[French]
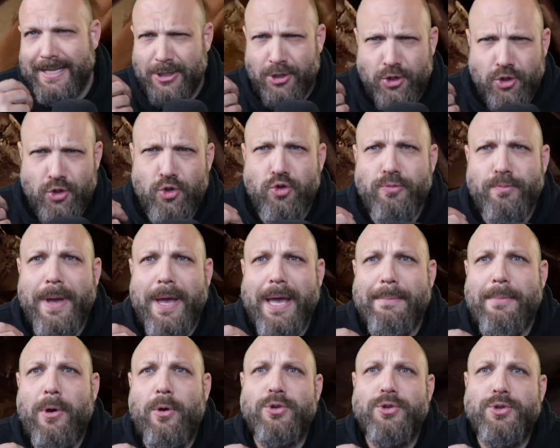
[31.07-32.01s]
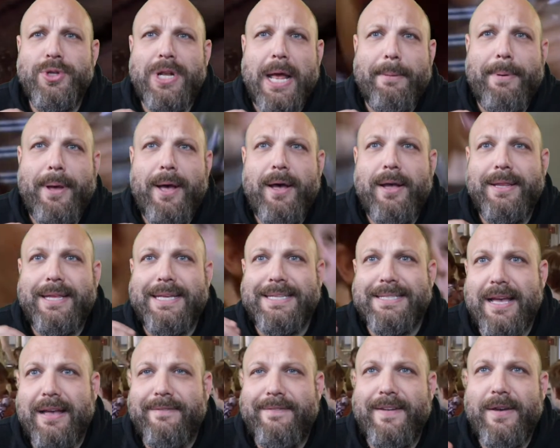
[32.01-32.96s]
Super bon jeu de la part des
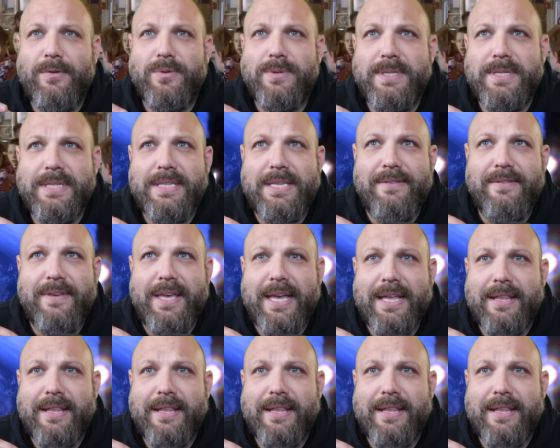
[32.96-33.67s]
enfants aussi qui viennent,